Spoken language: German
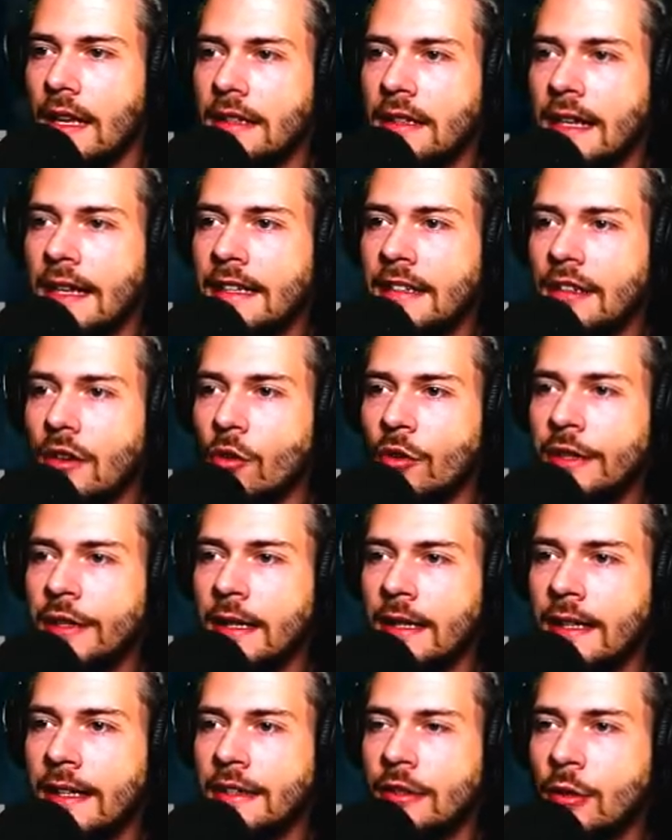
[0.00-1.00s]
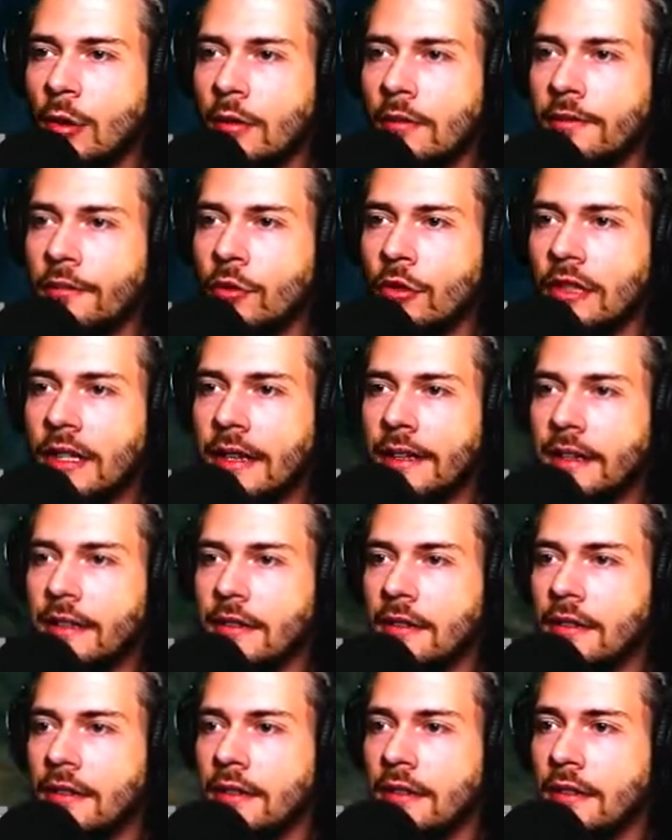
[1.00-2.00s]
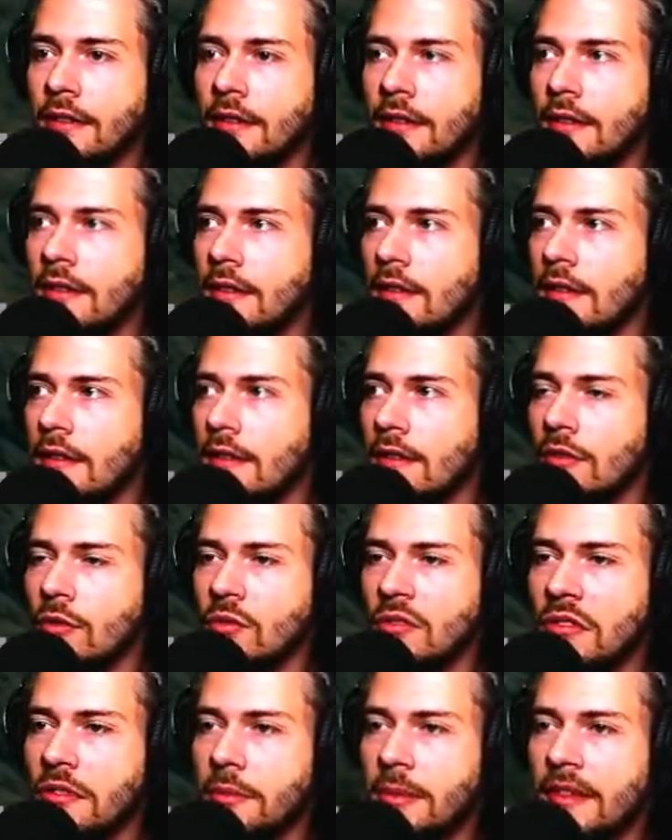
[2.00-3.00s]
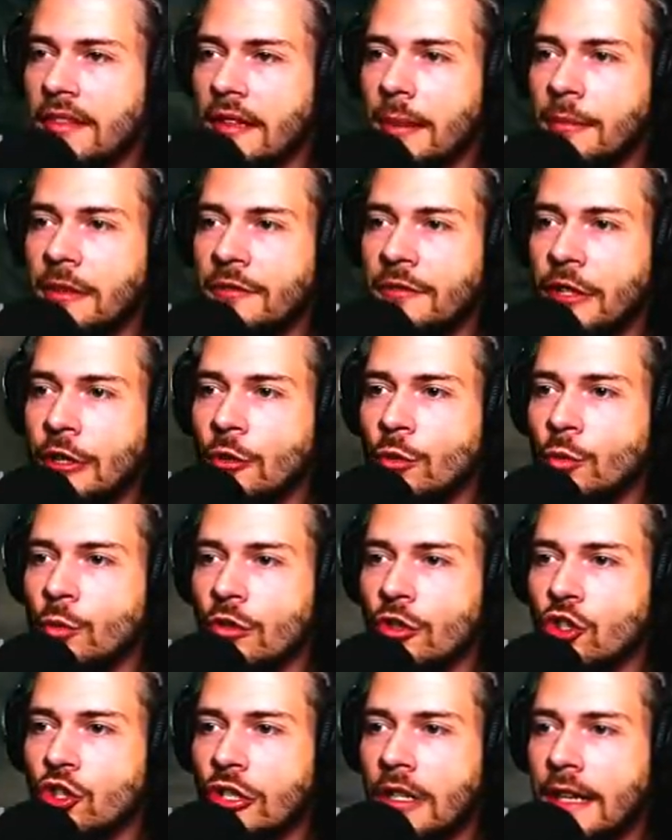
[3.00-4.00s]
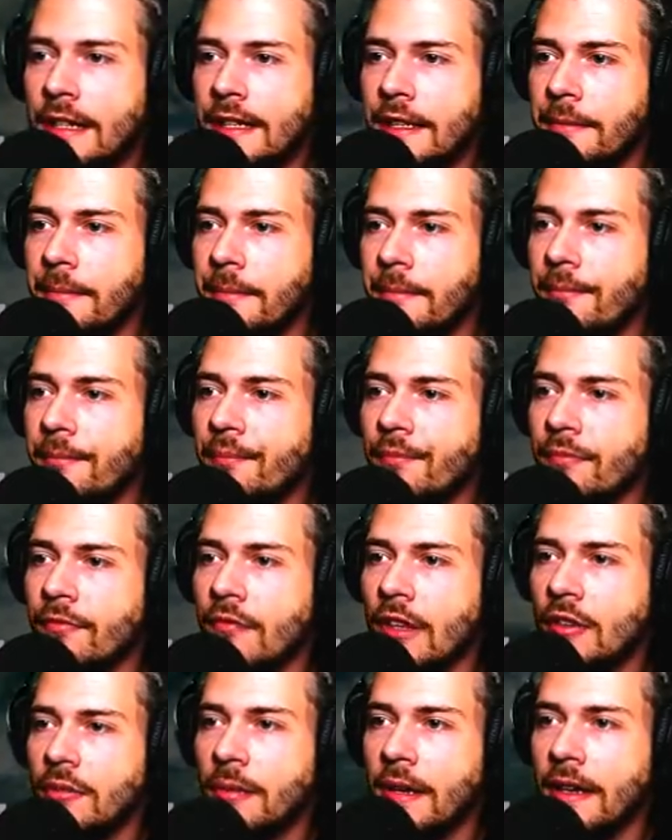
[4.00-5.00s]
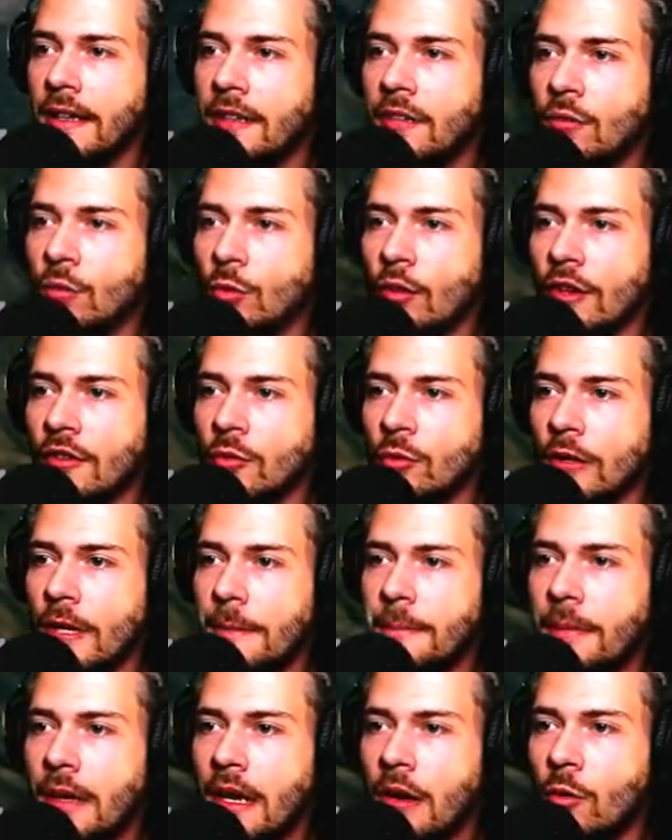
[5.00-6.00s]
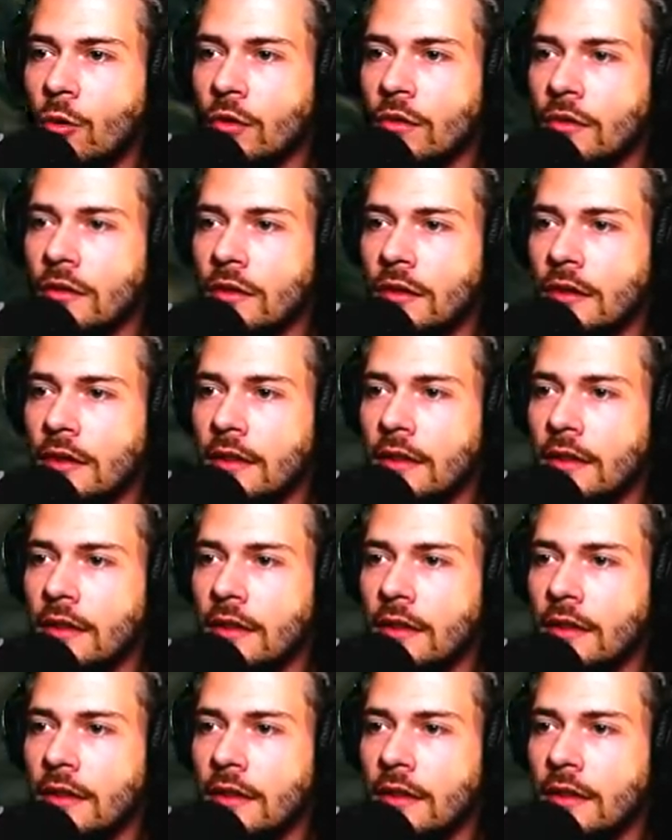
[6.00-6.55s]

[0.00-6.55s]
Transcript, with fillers: Hat eigentlich auch hier gleich noch einen Vorteil. Und zwar sammeln wir genügend Stein, was wir halt so oder so dann brauchen.